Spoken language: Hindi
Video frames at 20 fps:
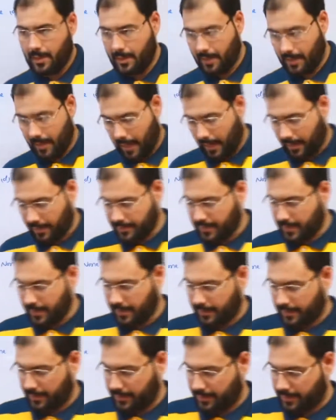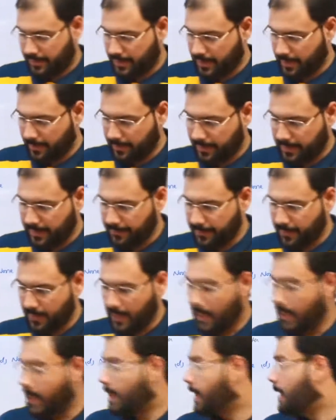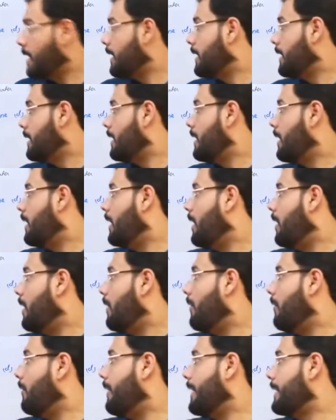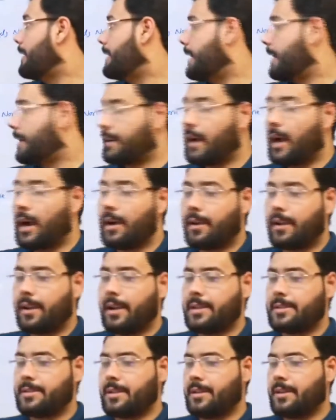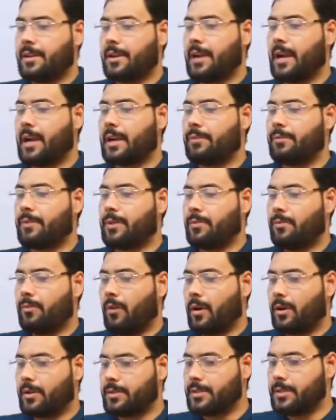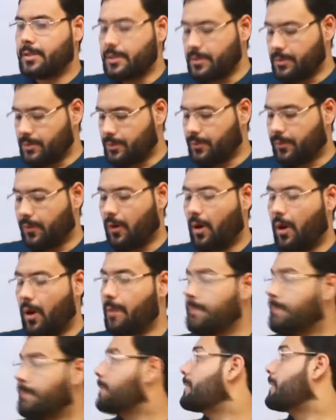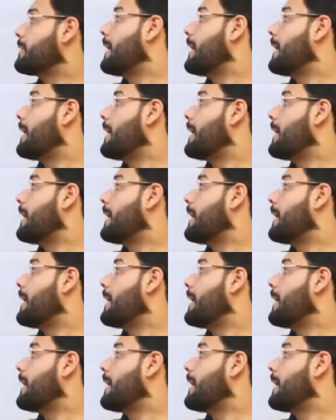एग्जैक्टली exactly. ठीक है बेटा वेन ग्रिगनाड रिएजेंट रिएक्ट विथ वाटर टू फॉर्म क्या